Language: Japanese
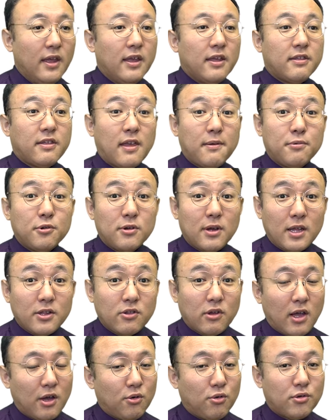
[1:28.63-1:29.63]
セブン&
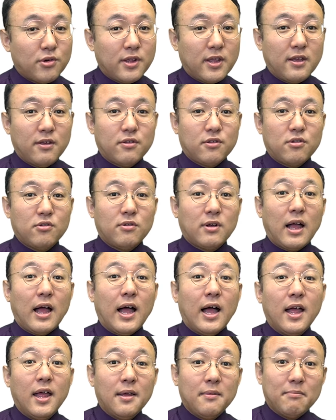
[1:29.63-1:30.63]
アイホールディングスの方
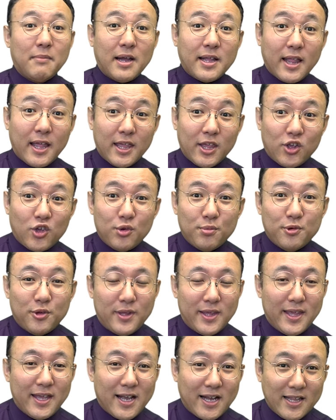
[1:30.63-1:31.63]
がまだ幾分
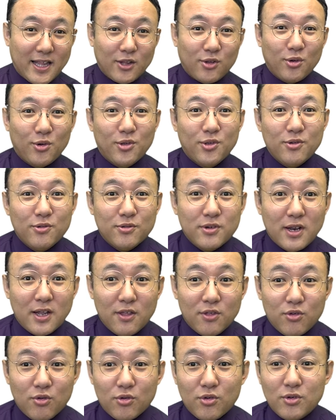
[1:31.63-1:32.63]
いいかなというぐらい
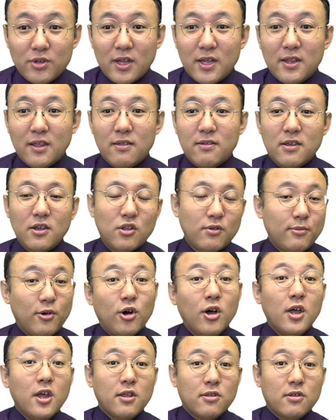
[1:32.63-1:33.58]
の状況なんですけども、